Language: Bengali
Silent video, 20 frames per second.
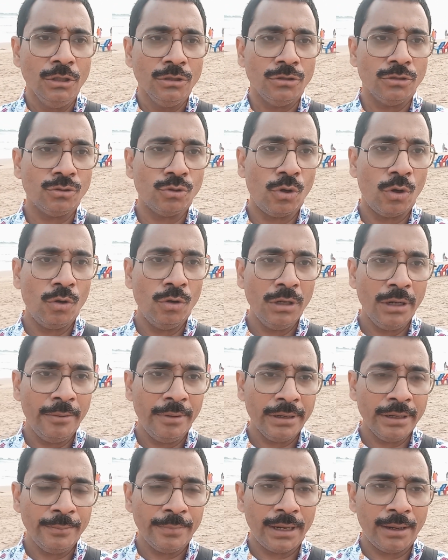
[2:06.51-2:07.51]
তো তখন
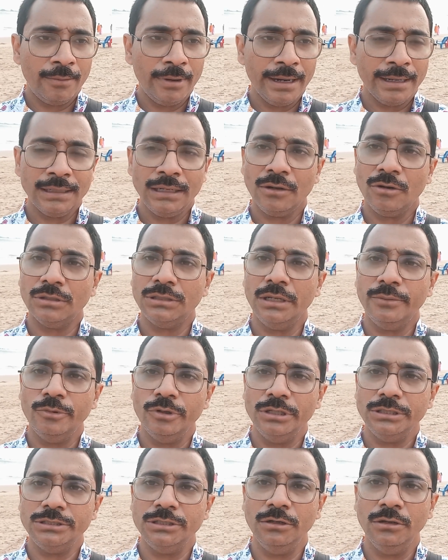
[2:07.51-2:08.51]
আমাকে বাবা একটা কথা
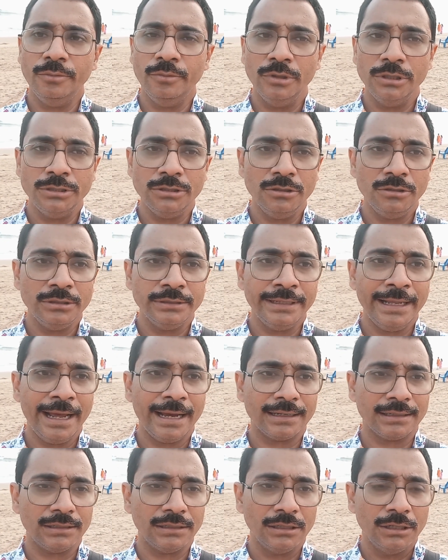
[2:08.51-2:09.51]
বলেছিল বলেছিল
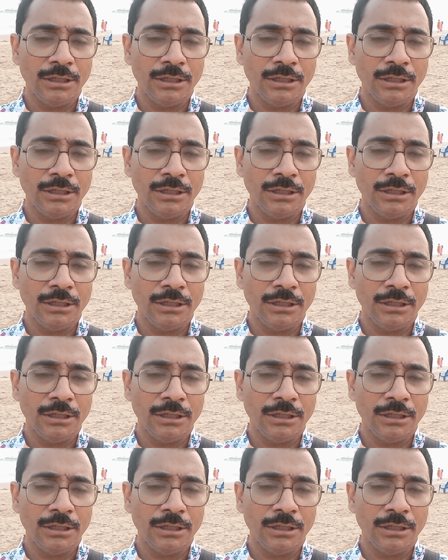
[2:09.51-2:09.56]
দেখ